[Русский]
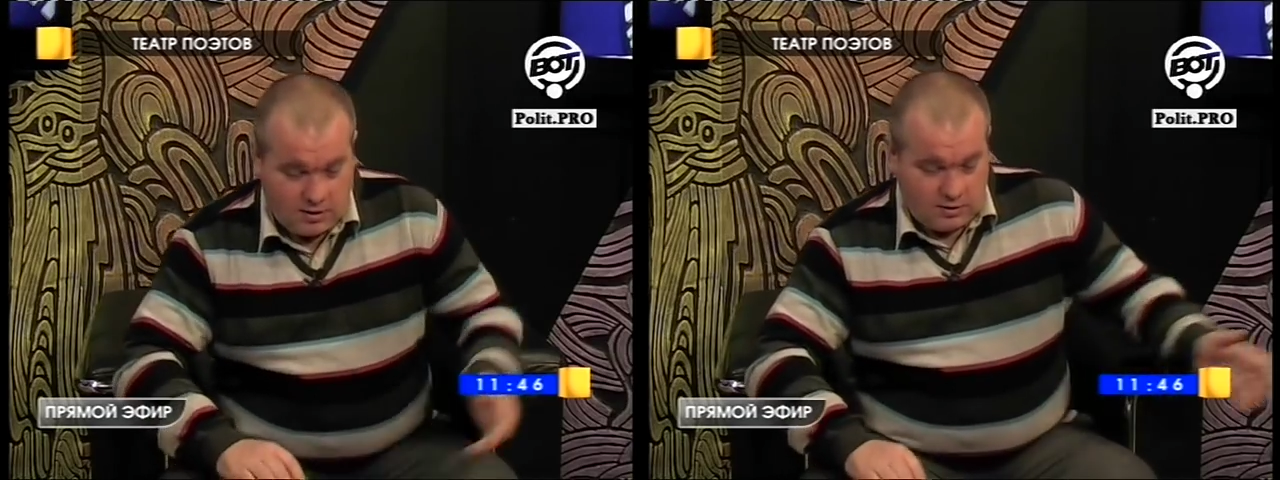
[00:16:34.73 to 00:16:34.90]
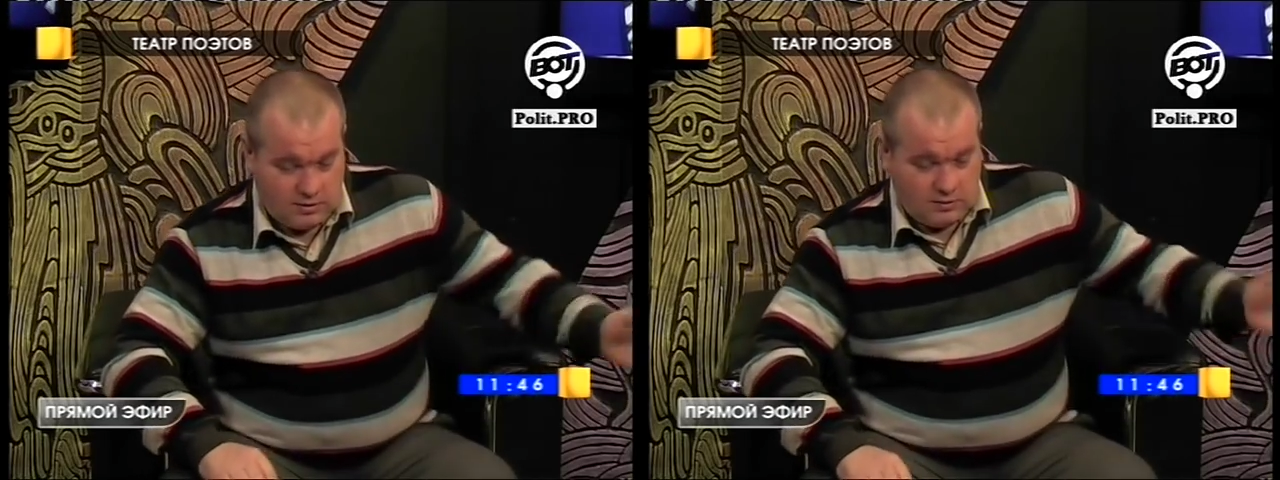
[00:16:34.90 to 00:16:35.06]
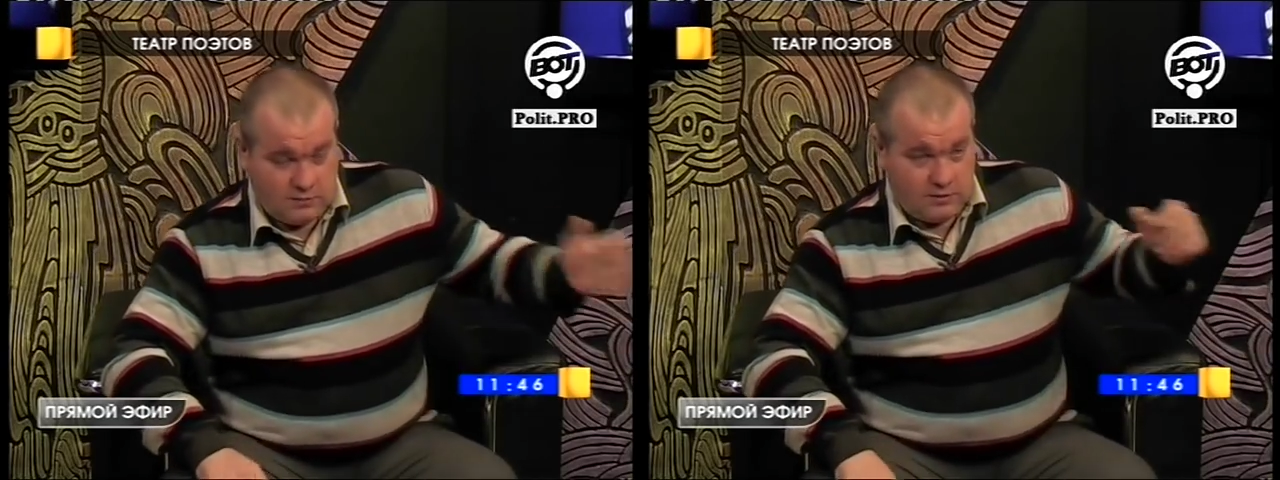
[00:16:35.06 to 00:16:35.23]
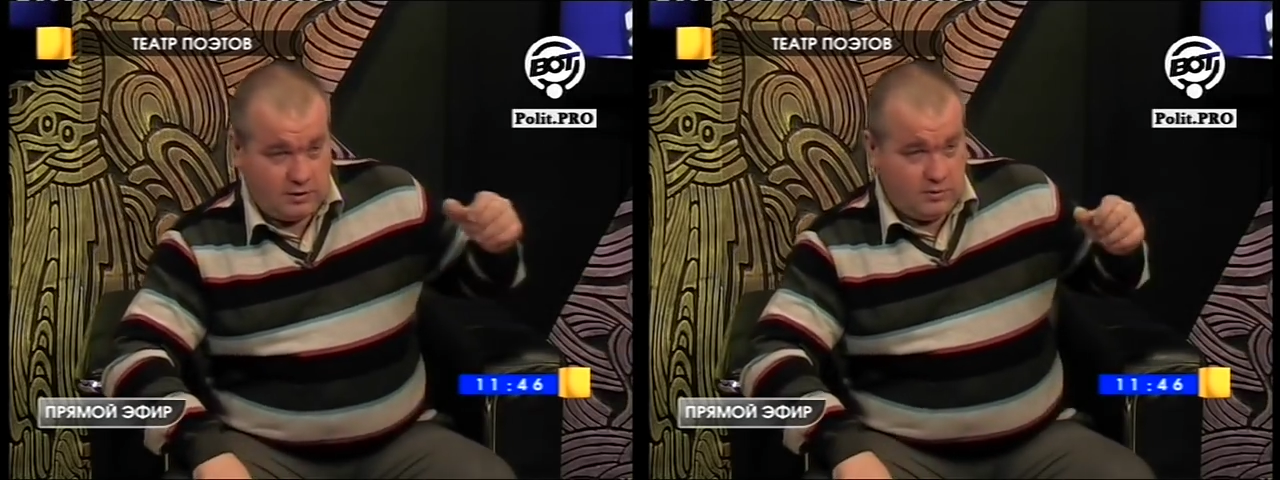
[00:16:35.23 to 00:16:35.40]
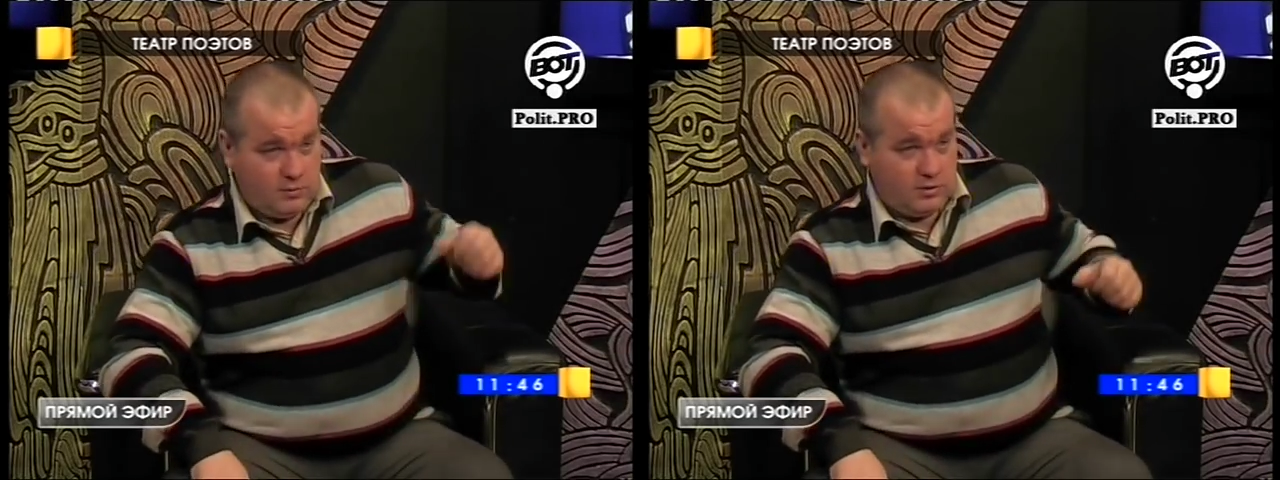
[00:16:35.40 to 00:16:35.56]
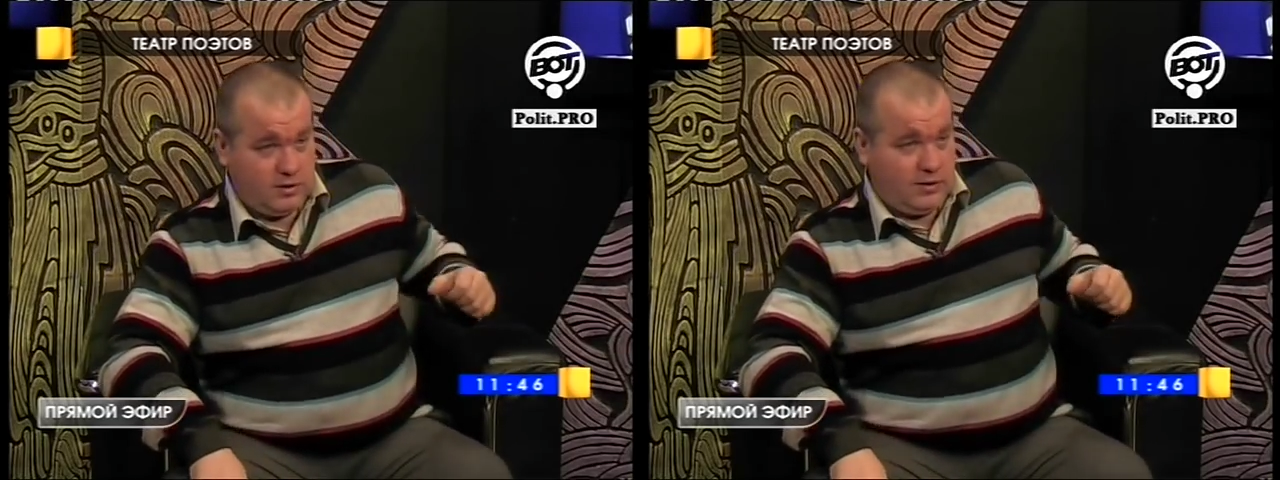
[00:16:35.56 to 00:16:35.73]
Э,
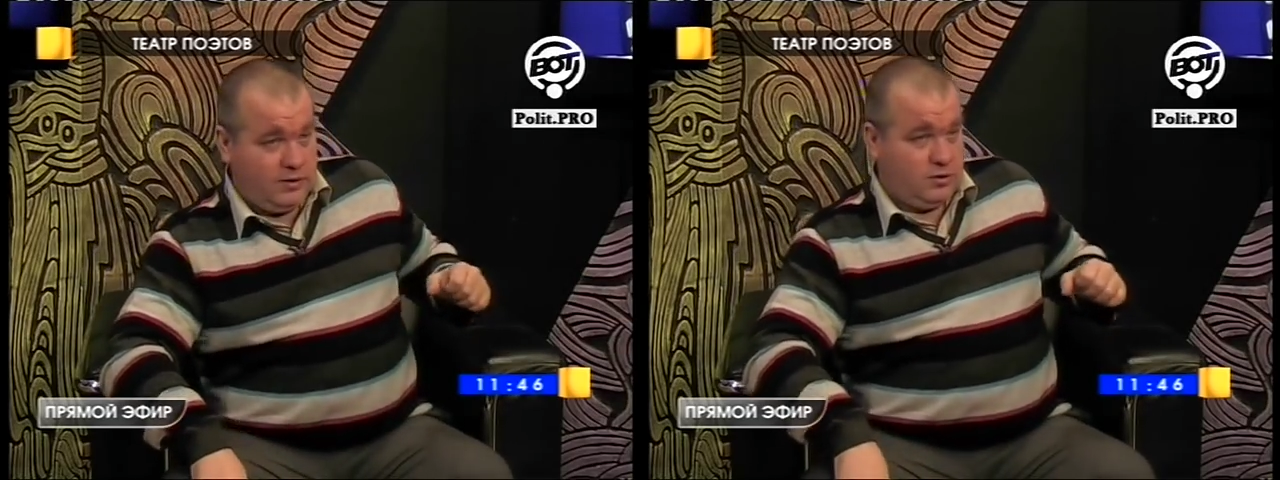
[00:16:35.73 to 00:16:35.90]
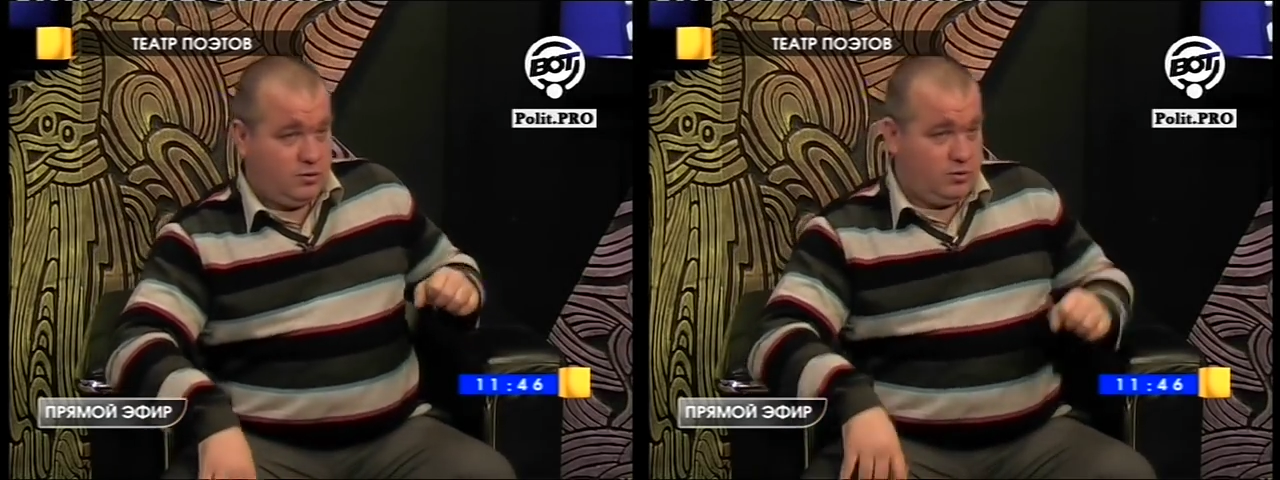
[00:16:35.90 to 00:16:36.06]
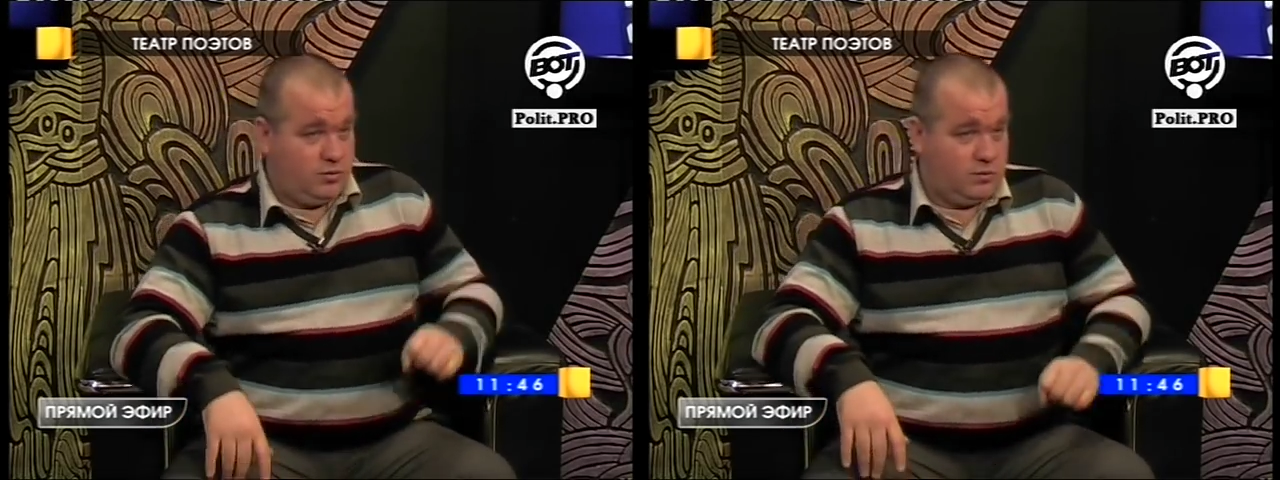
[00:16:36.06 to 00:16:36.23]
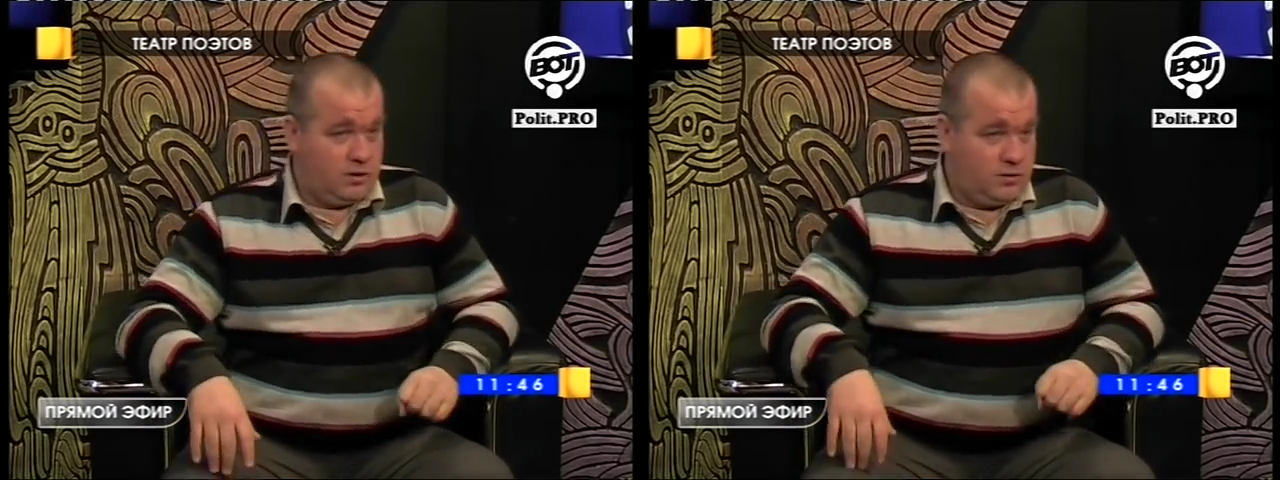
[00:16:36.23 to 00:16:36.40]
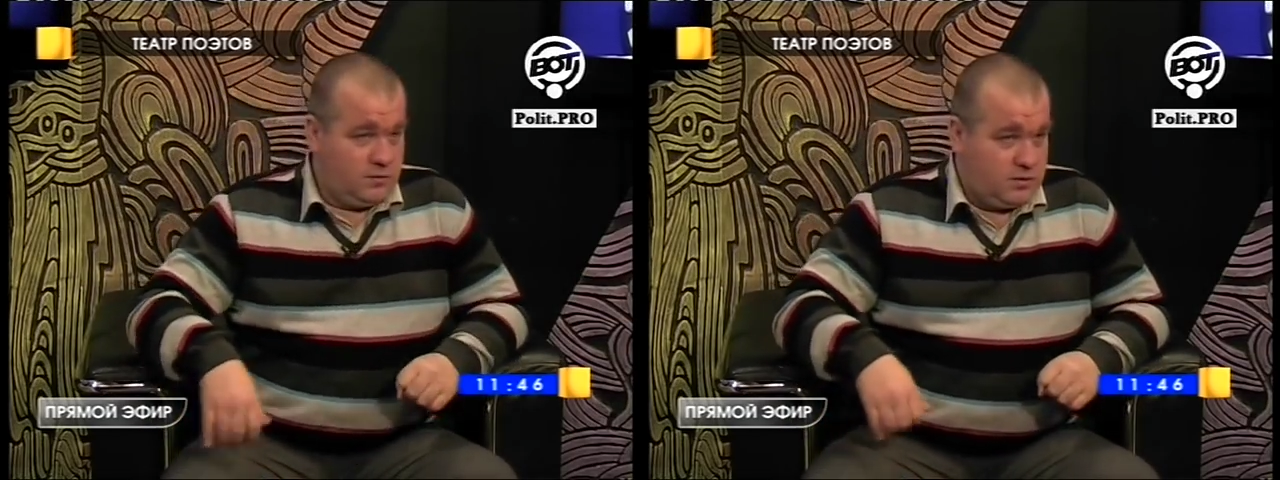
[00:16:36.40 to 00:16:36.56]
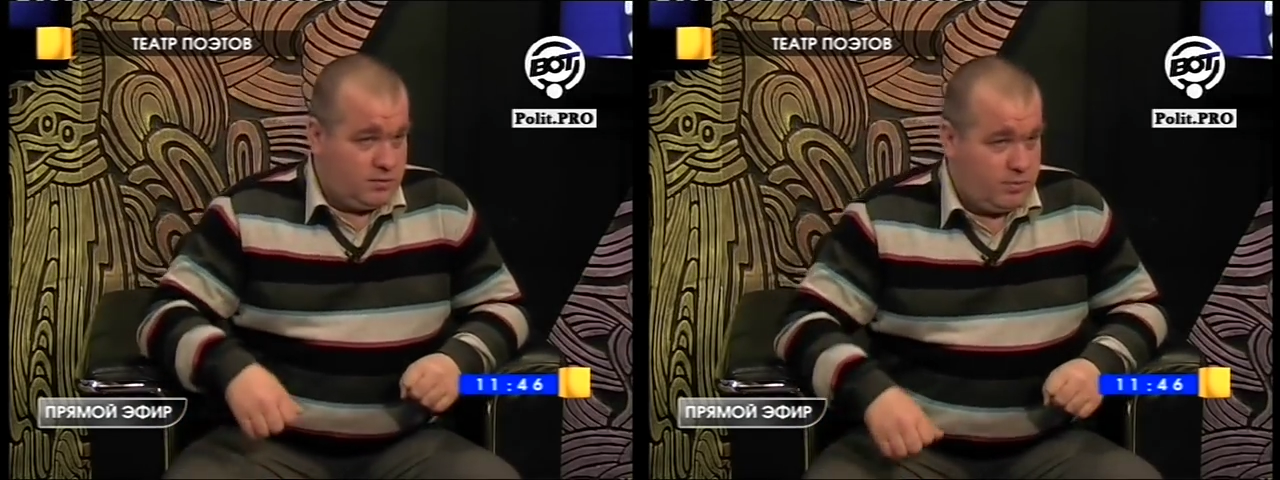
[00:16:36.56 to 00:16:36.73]
Владимир, давайте еще,
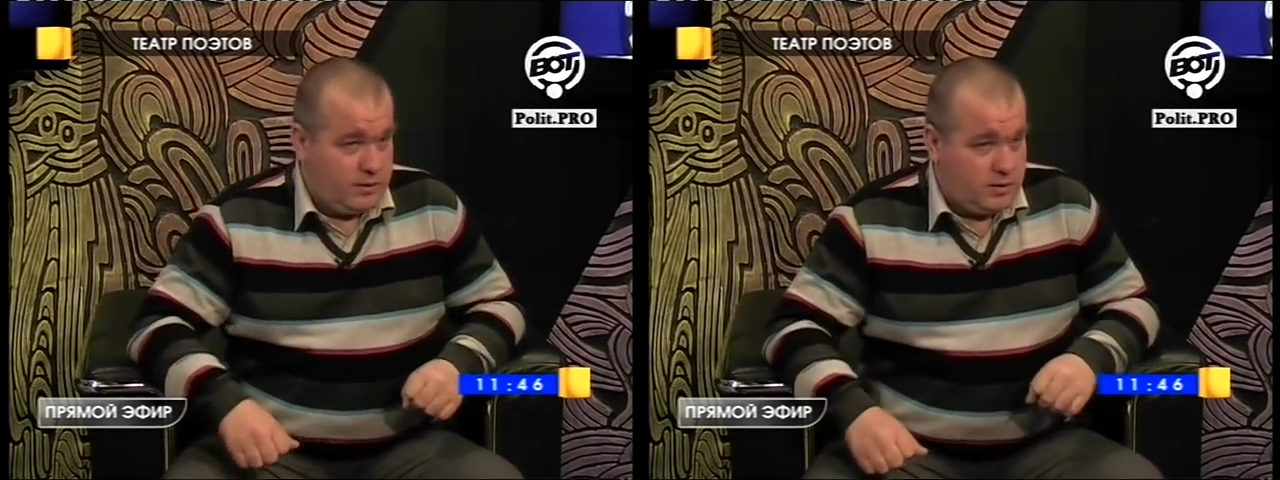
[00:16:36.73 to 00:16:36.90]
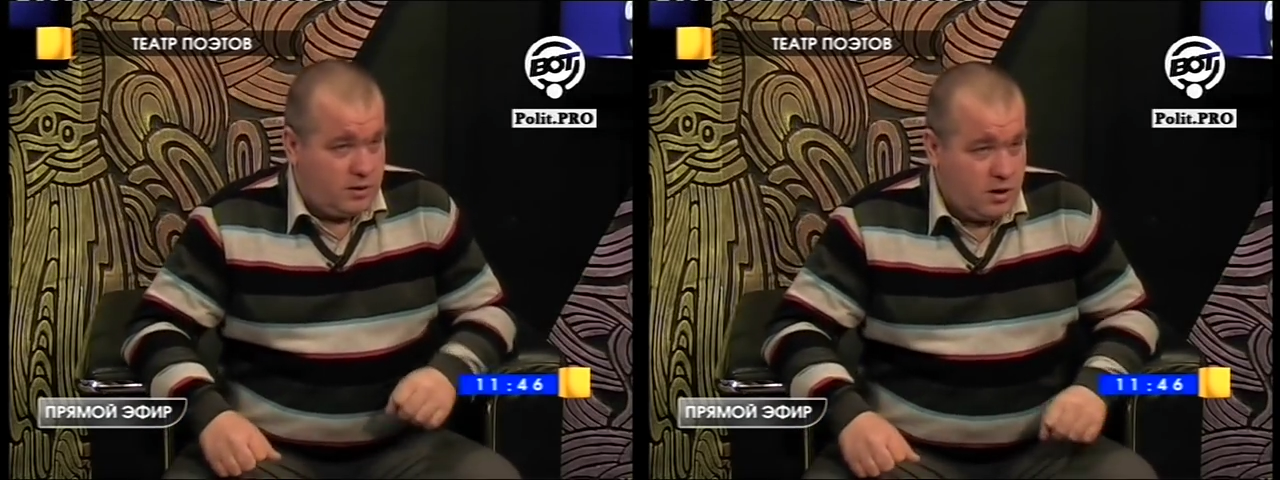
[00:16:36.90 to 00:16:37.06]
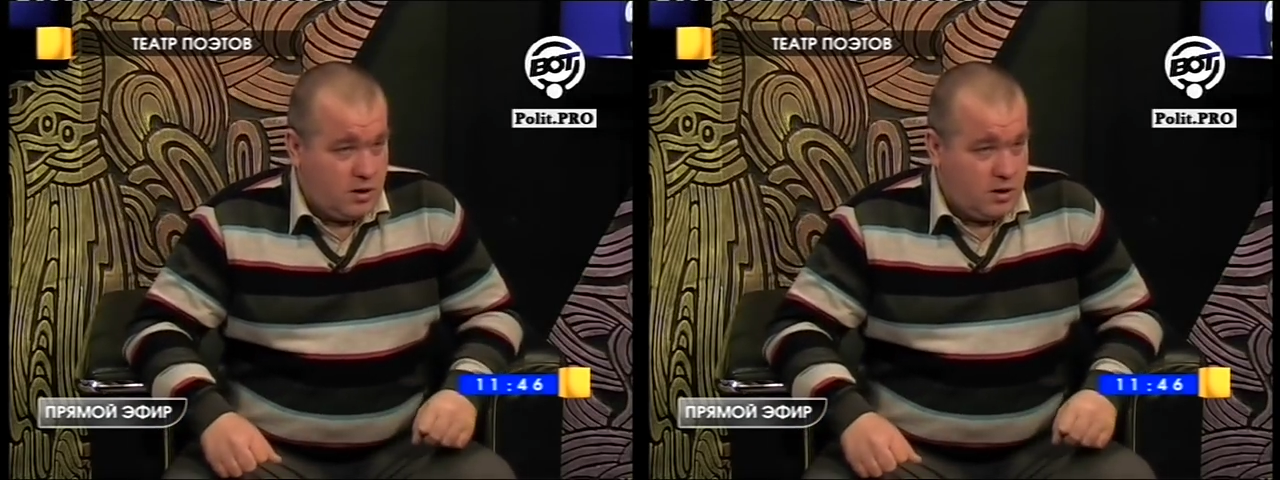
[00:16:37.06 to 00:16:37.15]
надо у вас поэта.